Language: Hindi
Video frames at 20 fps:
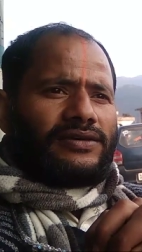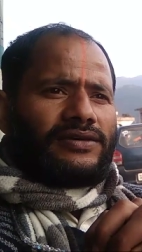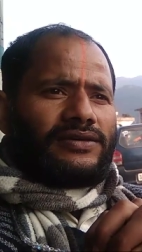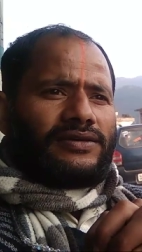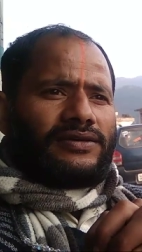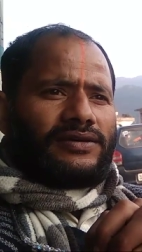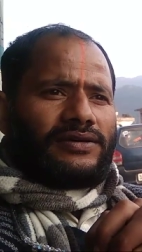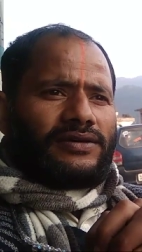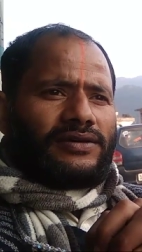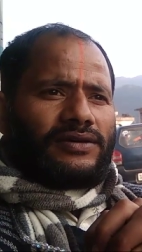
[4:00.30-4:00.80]
कि
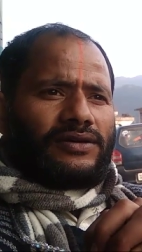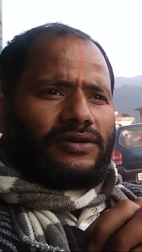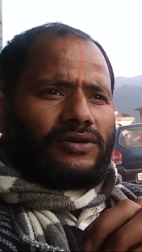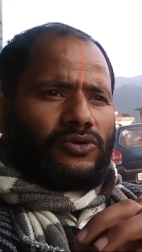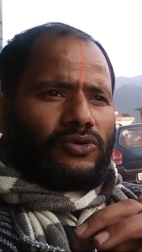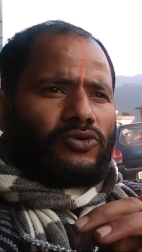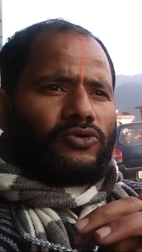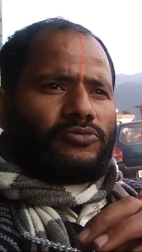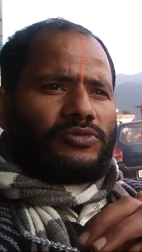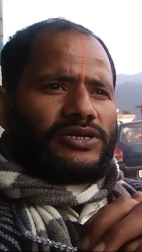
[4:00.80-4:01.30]

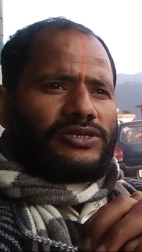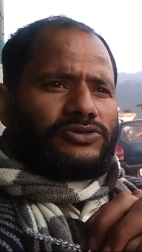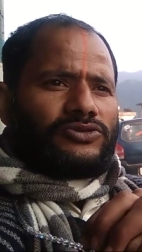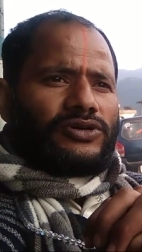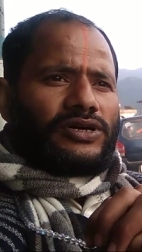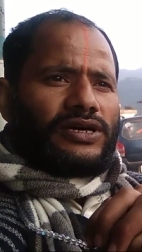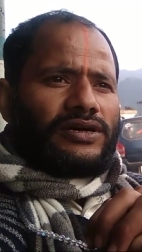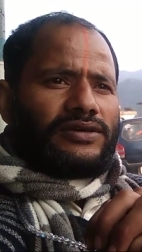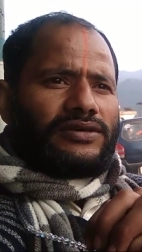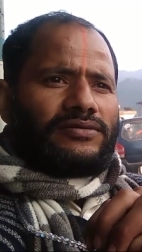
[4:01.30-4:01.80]
लोगों में
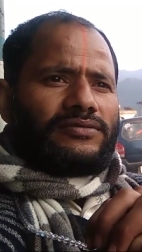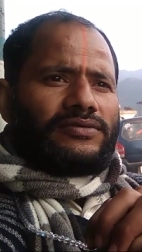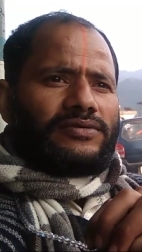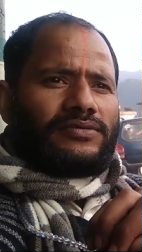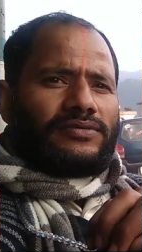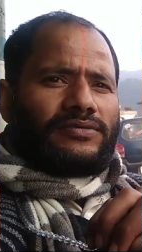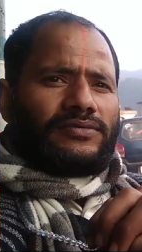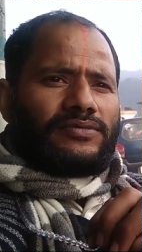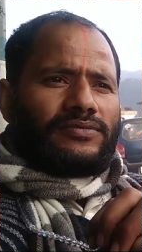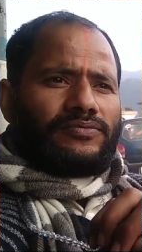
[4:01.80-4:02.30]
जो है ये
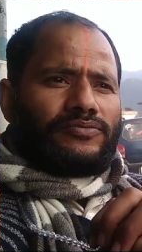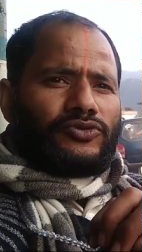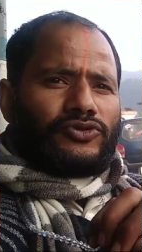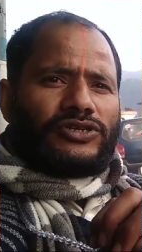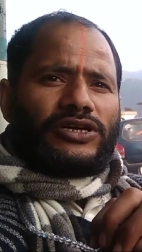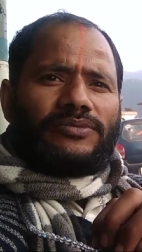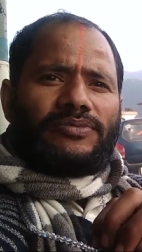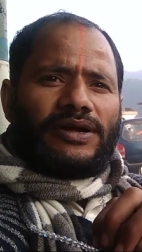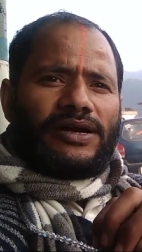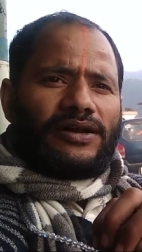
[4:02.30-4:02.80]

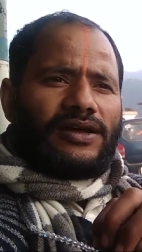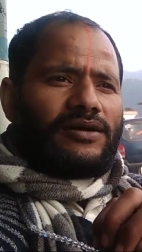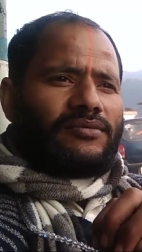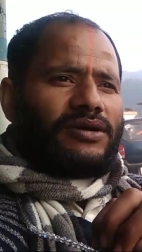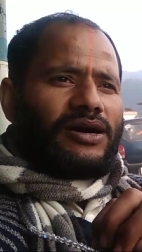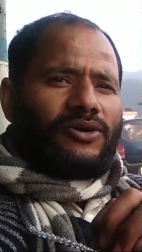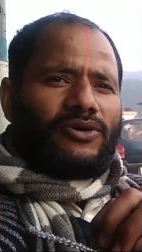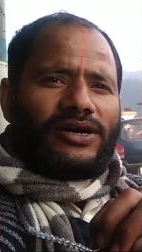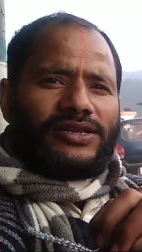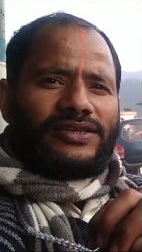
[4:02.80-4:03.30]
पूजा पाठ का
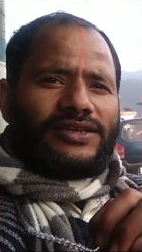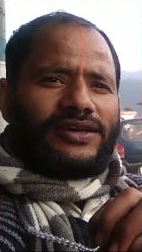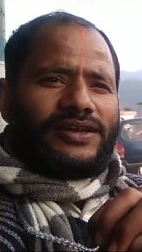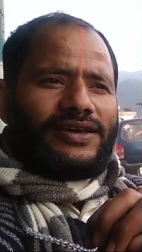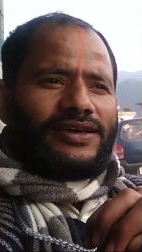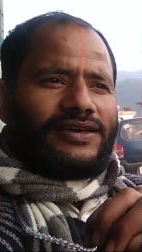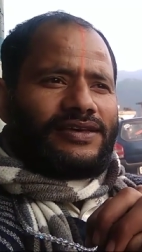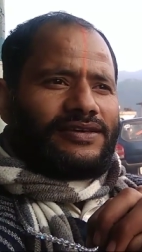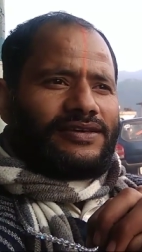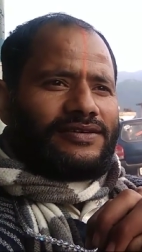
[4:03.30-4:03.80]
भाव आते
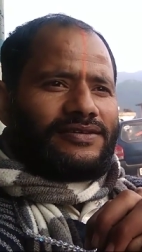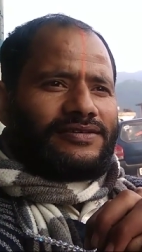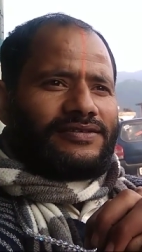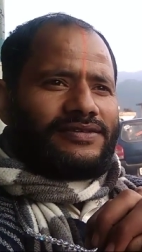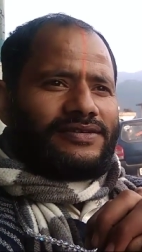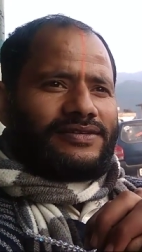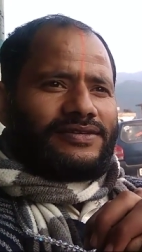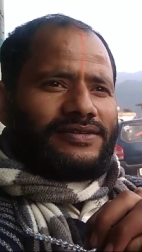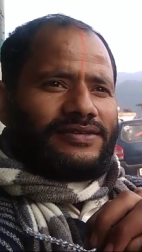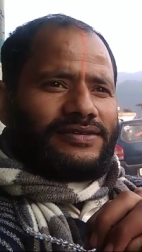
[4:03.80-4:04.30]
रहे
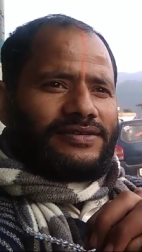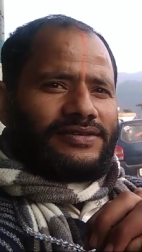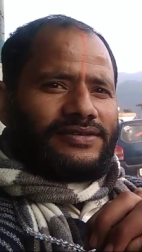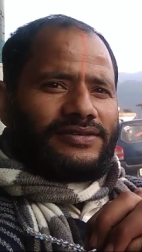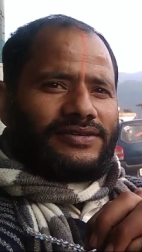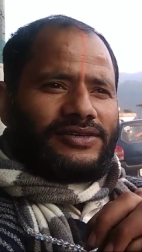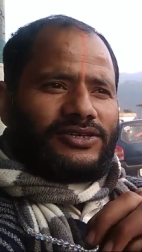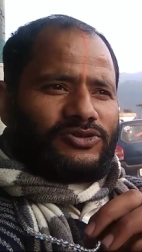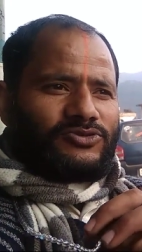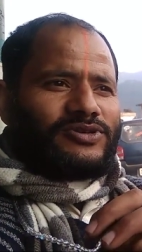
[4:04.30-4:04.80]
अच्छा
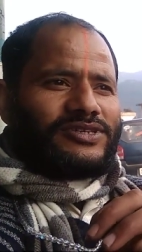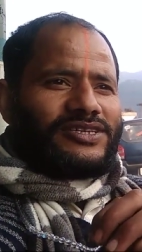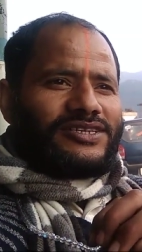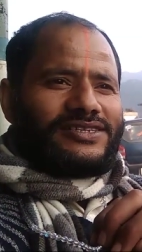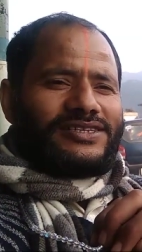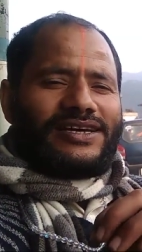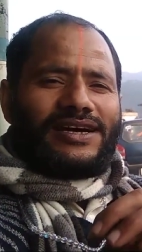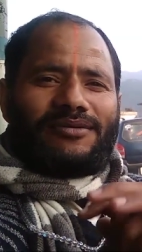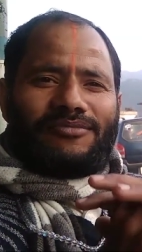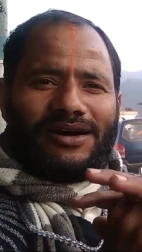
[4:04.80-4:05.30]
इस
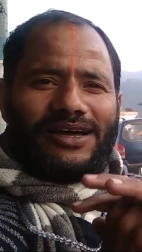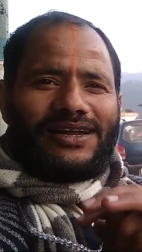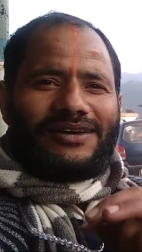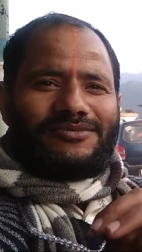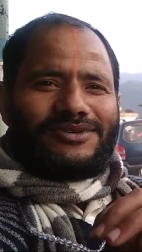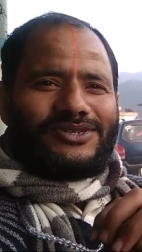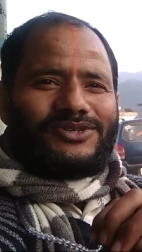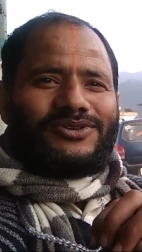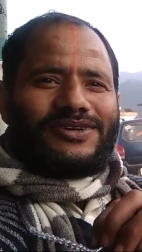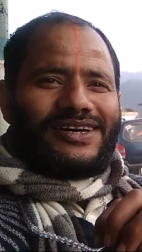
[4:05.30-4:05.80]
वजह से हमारा
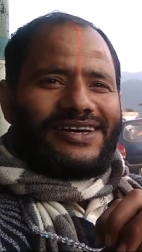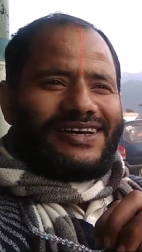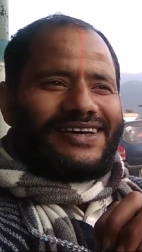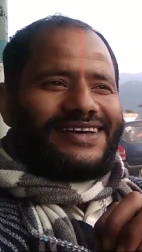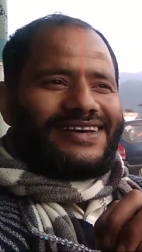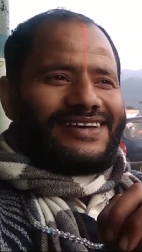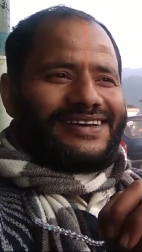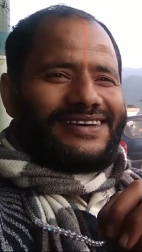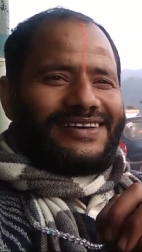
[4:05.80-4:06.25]
भी जो है